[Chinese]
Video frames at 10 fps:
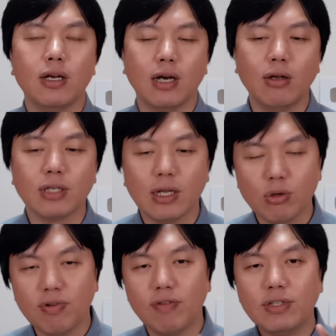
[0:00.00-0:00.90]
然后你看
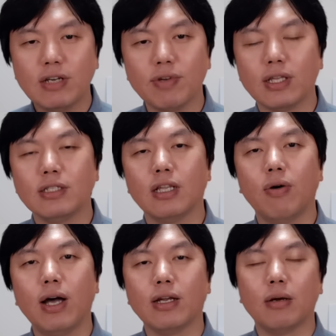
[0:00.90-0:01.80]
对方卫健委那接电
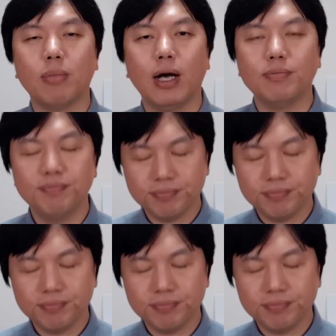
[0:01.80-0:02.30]
话的人吧，